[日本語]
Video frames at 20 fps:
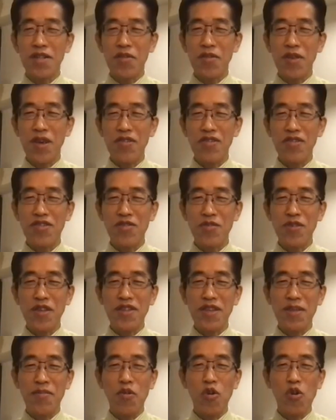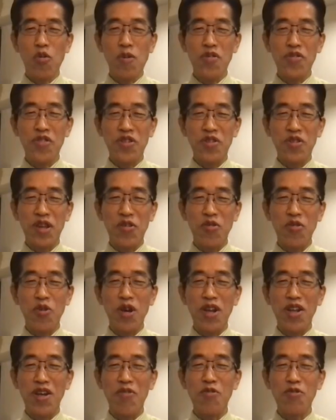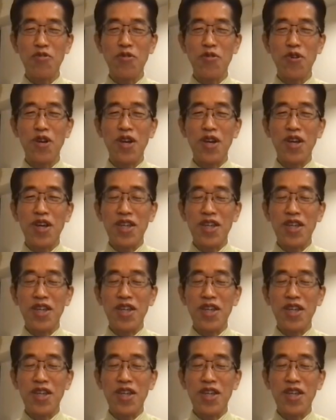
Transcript: 邸の役人の皆さんも困ってるだろうからこそ、